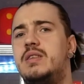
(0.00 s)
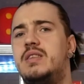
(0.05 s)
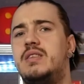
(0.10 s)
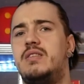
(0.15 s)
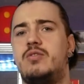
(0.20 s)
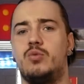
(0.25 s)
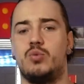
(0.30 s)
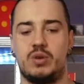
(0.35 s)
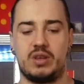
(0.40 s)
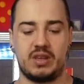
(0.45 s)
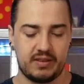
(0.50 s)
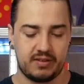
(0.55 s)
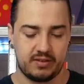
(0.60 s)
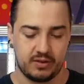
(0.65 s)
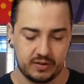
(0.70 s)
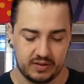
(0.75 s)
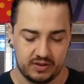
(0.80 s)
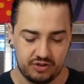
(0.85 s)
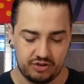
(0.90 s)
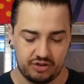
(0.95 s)
édition qui est
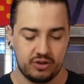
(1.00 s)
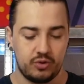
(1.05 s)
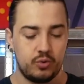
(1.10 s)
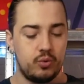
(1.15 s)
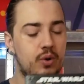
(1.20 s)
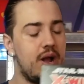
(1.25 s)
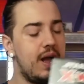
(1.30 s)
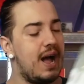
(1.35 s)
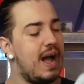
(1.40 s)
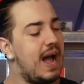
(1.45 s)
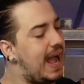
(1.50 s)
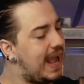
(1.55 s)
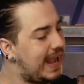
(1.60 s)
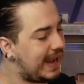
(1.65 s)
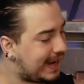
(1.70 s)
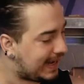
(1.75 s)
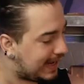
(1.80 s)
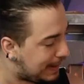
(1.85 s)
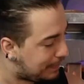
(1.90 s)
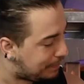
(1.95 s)
sortie chez nous
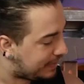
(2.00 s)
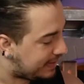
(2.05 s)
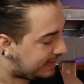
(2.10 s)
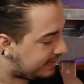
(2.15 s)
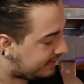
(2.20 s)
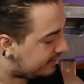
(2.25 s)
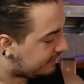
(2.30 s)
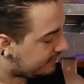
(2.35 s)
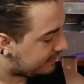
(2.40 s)
avec les petits